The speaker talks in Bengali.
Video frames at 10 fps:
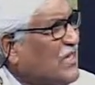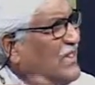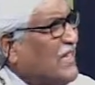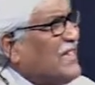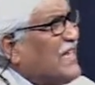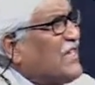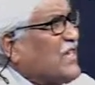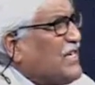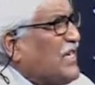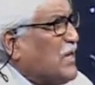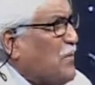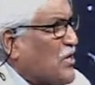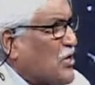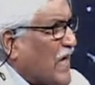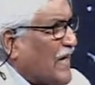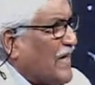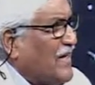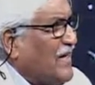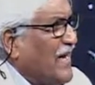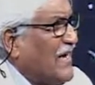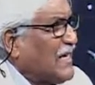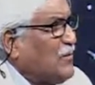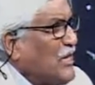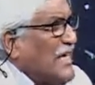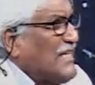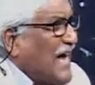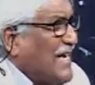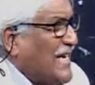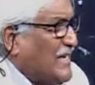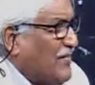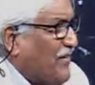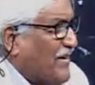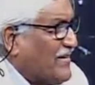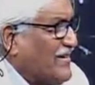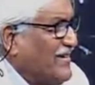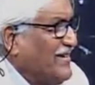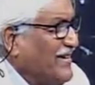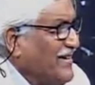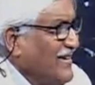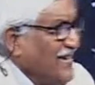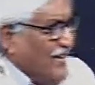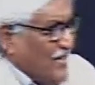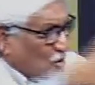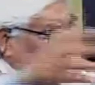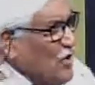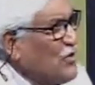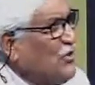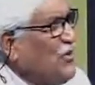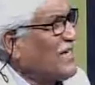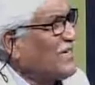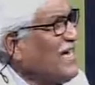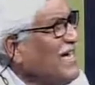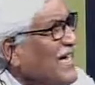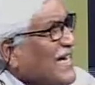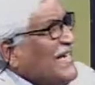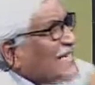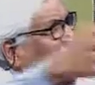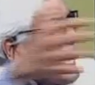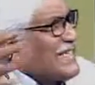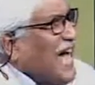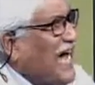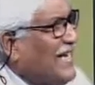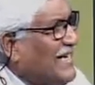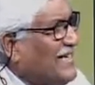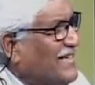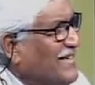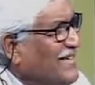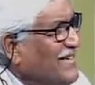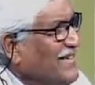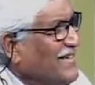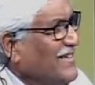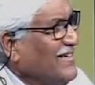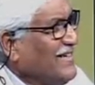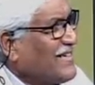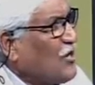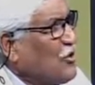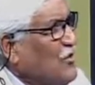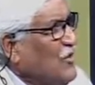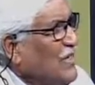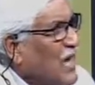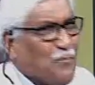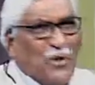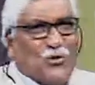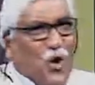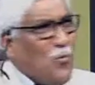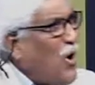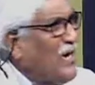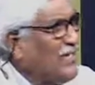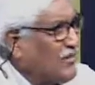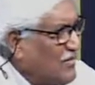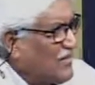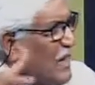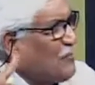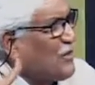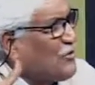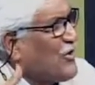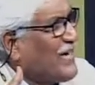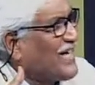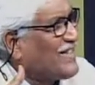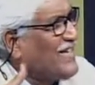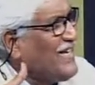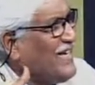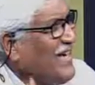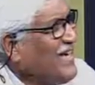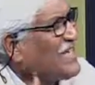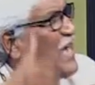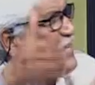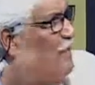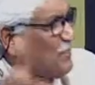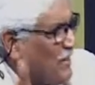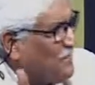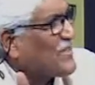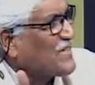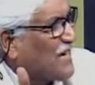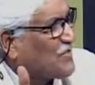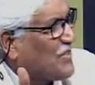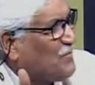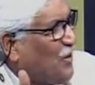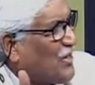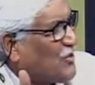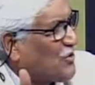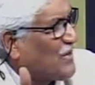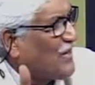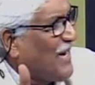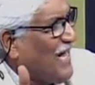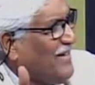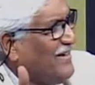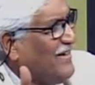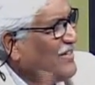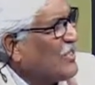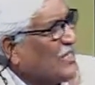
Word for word: চেয়ে তিন থেকে চার ডিগ্রি বেঁচে থাকে এটাকে বলে হিট আইল্যান্ড এফেক্ট শহর যেন একটা হিটের একটা আইল্যান্ড কারণ আপনার সব ওয়ালের তাপটা ধরে রাখছে সেই তাপটা আপনি ছাড়ছেন পরে সন্ধ্যাবেলা সেটা